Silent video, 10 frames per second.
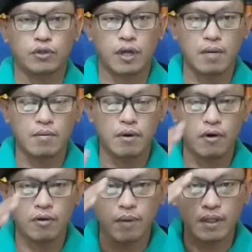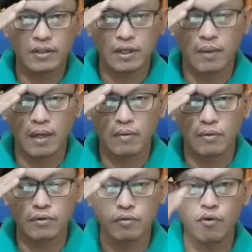Salam hormat
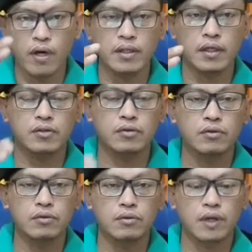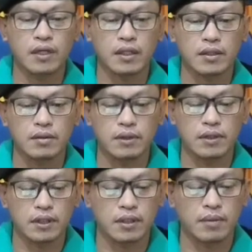sahabatku semuanya, seluruh rakyat
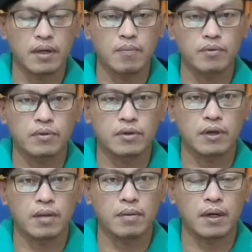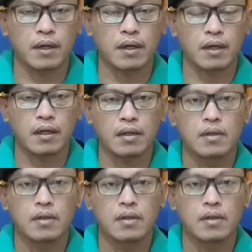Indonesia dimanapun saudara berada.